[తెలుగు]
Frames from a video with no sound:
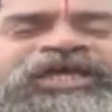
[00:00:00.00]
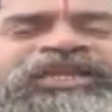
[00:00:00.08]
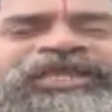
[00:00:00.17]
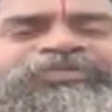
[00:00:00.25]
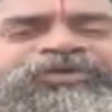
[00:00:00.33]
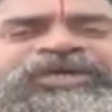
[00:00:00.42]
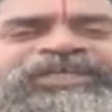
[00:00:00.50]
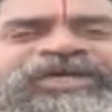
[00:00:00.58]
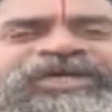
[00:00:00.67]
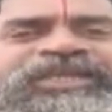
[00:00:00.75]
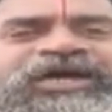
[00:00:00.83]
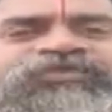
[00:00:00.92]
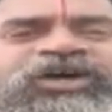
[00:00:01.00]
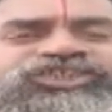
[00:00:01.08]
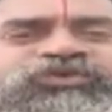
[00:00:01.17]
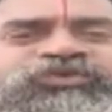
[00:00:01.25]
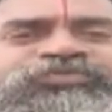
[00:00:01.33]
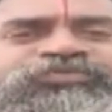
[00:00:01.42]
రేపు ఏదైనా
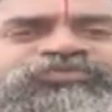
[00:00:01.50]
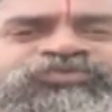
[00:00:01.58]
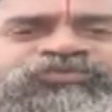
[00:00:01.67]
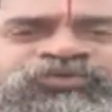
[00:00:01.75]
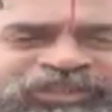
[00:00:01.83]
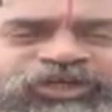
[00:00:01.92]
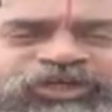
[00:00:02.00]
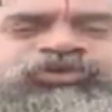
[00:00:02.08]
వర్షం వరదలు